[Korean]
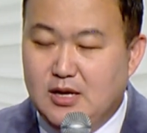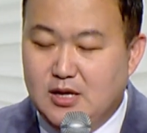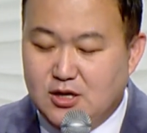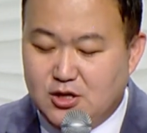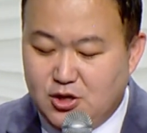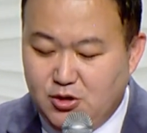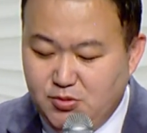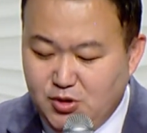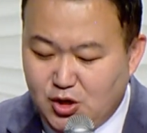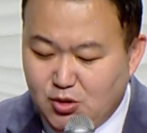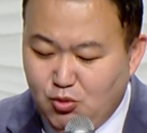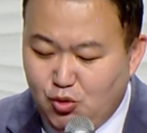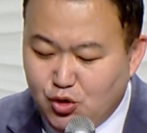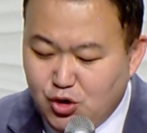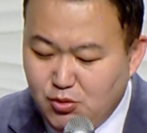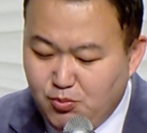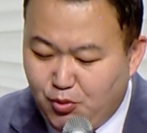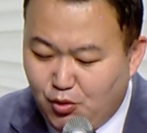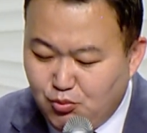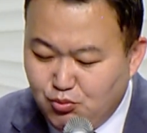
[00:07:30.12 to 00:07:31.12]
그럼 여러분
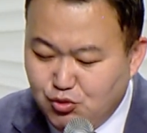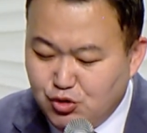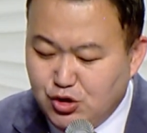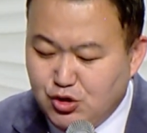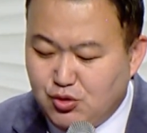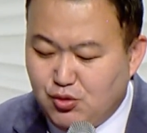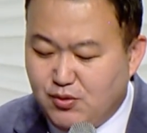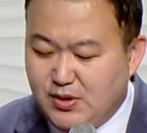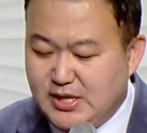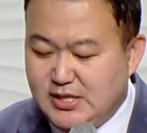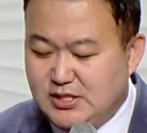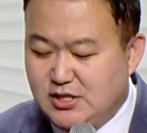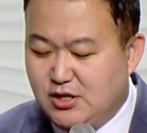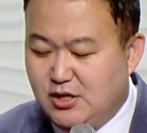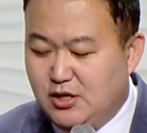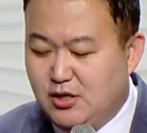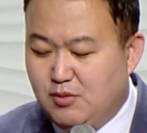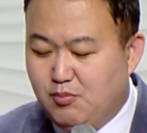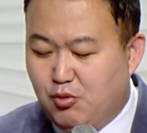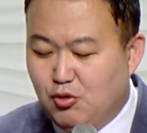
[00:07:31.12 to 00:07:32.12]
오늘 본문을
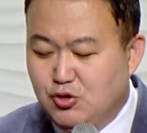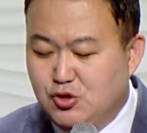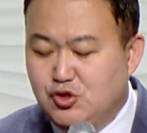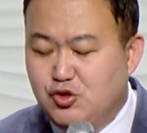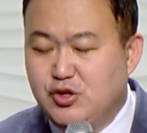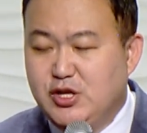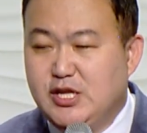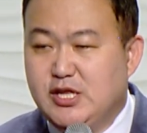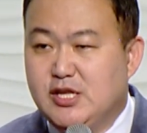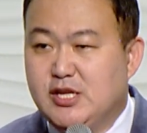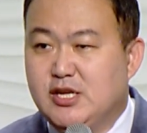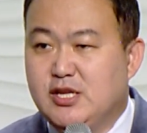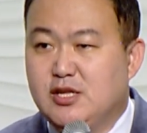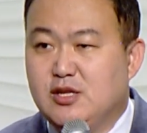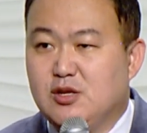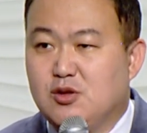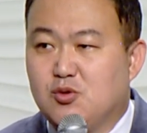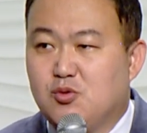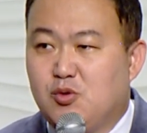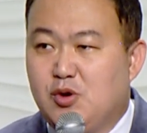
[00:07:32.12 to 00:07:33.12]
통해서 볼 수
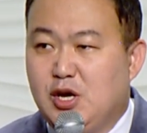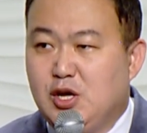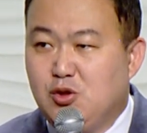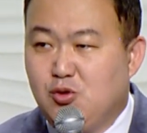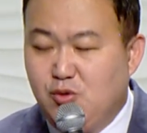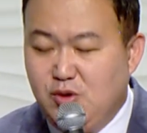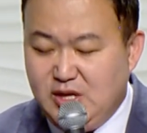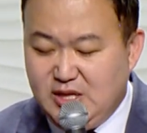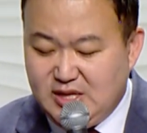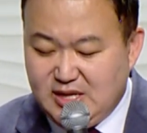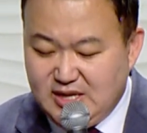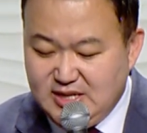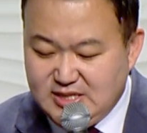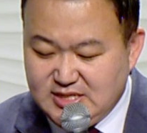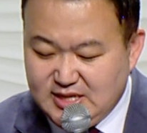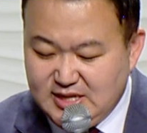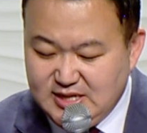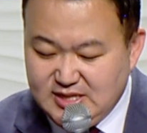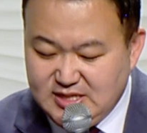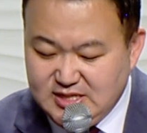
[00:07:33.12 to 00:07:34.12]
있는 궤도
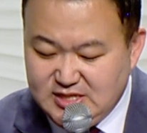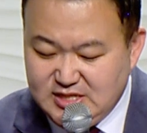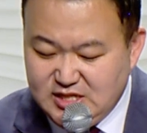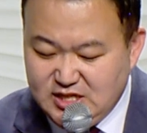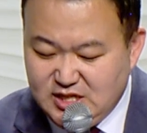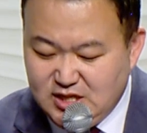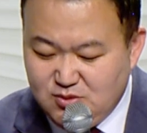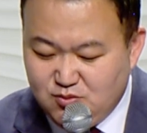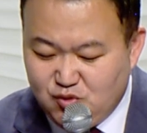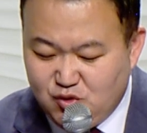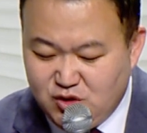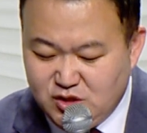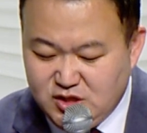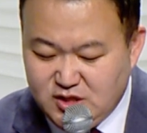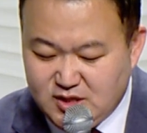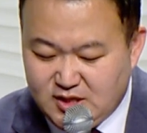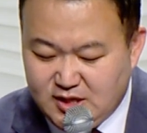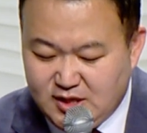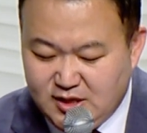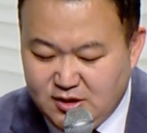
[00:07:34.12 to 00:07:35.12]
이탈자의 특징이
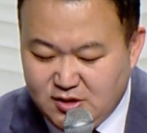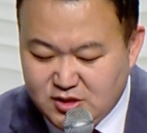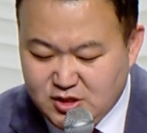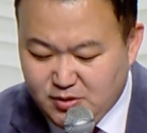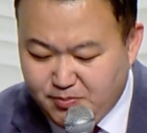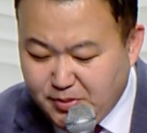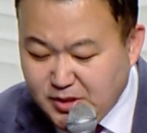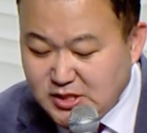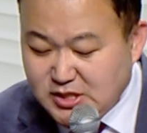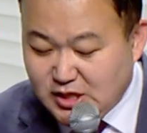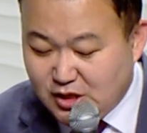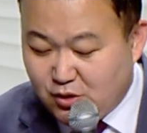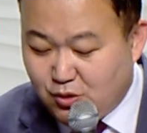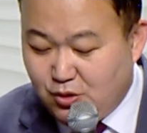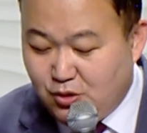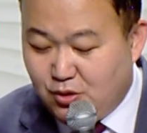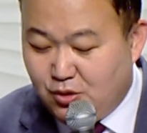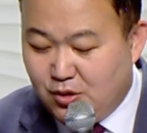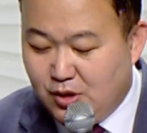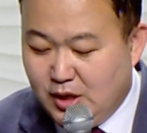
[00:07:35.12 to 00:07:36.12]
무엇일까요? 첫
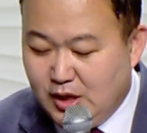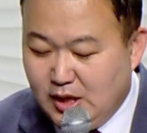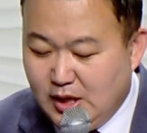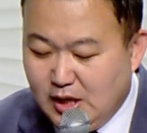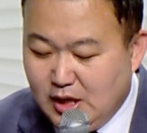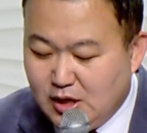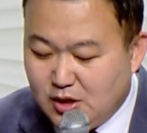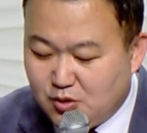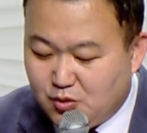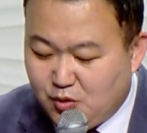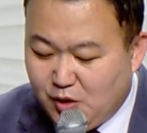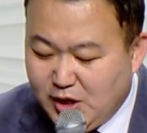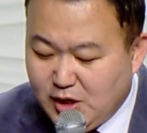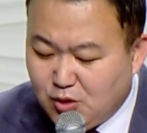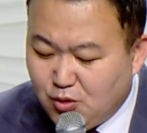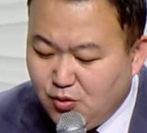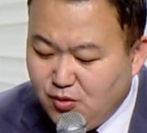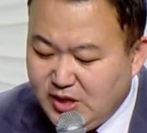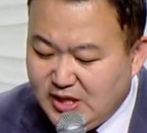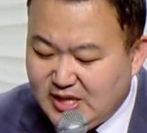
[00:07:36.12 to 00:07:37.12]
번째로
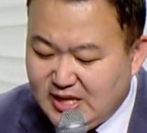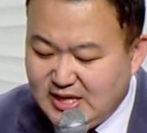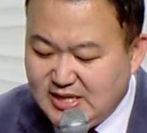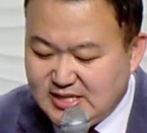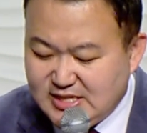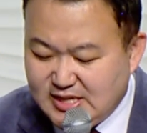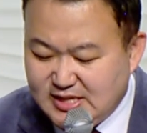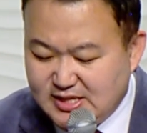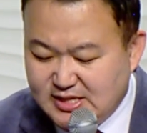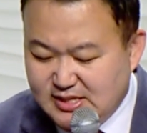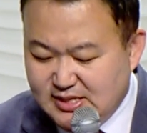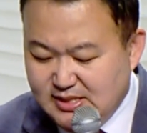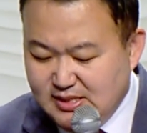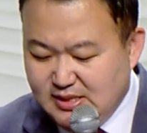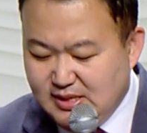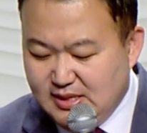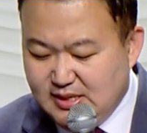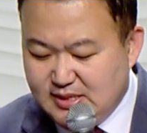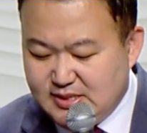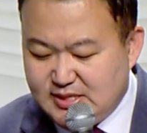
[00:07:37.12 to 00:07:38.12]
궤도
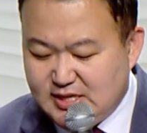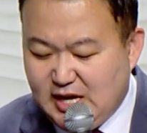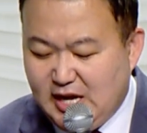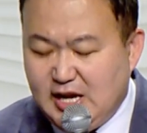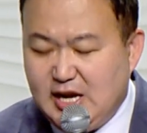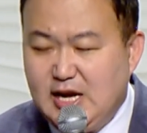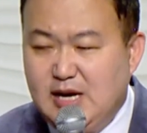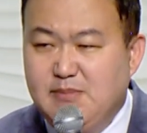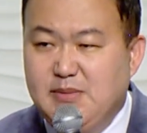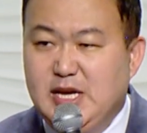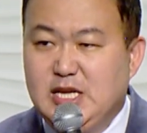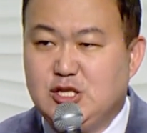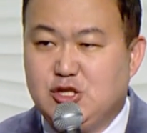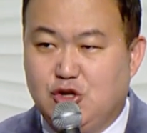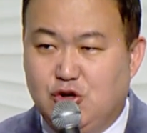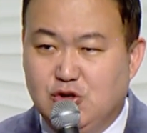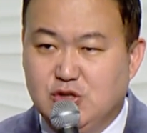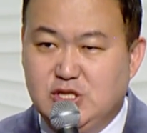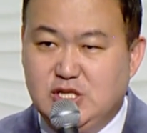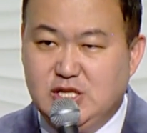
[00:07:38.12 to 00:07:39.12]
이탈자는 사람의
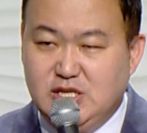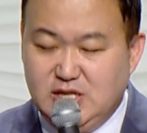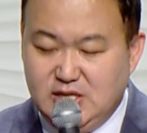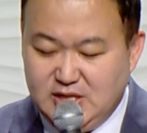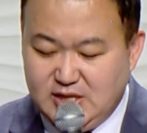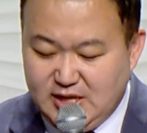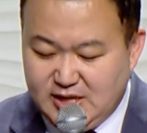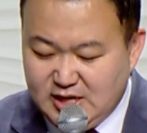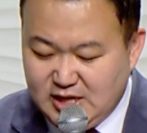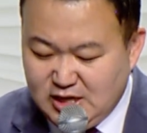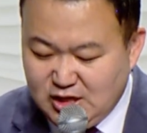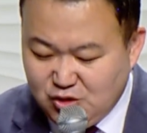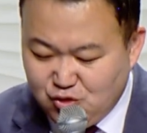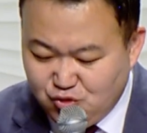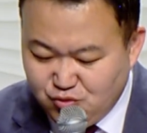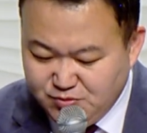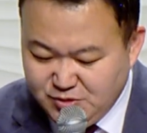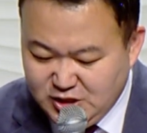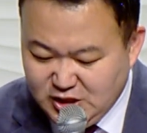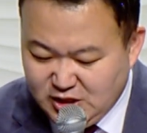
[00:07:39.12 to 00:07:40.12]
정치를 따라
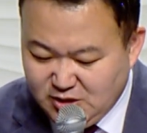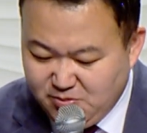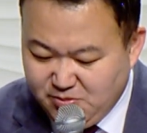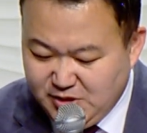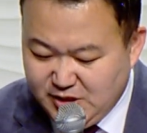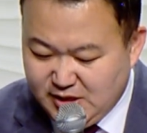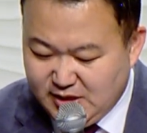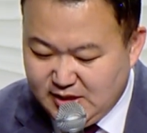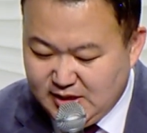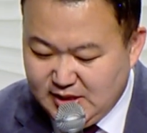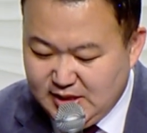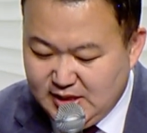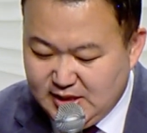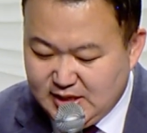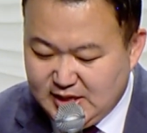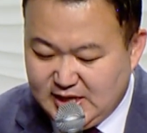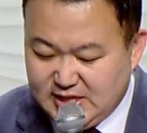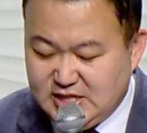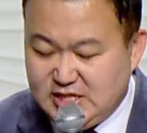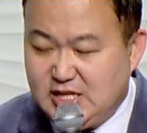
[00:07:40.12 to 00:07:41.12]
움직입니다.
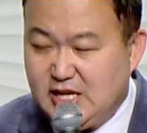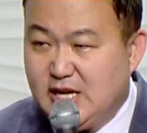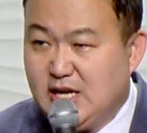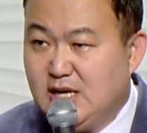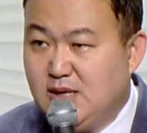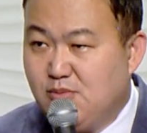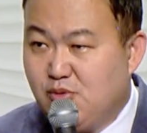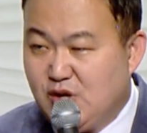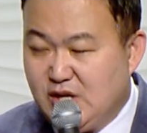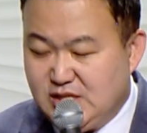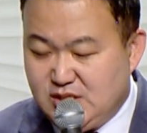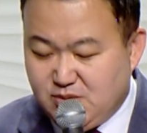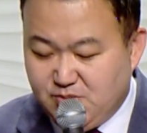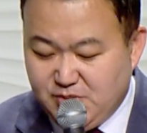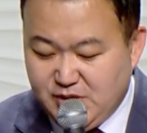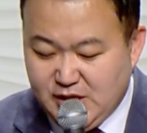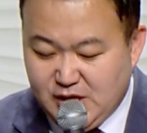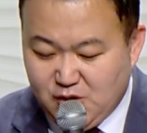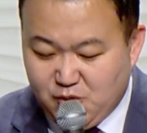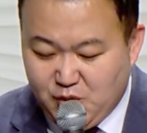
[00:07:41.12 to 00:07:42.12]
같이 따라해
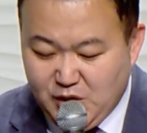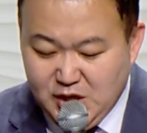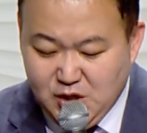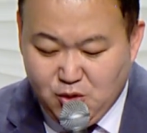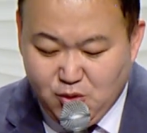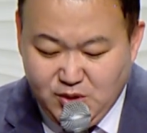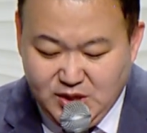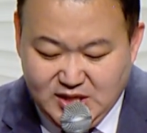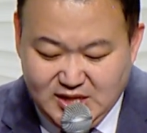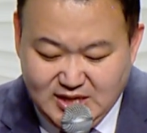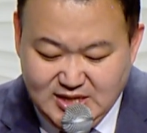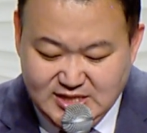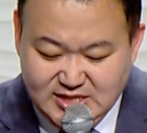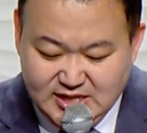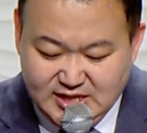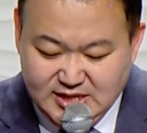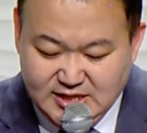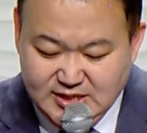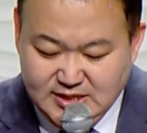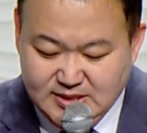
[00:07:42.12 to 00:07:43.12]
보겠습니다. 궤도
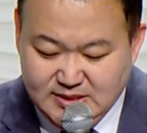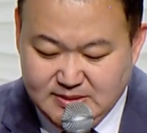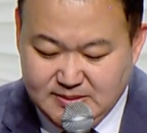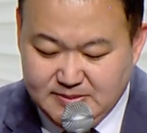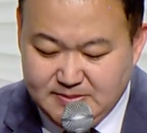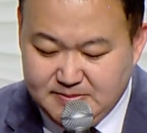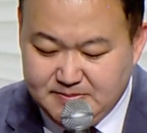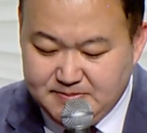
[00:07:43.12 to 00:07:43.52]
이탈자는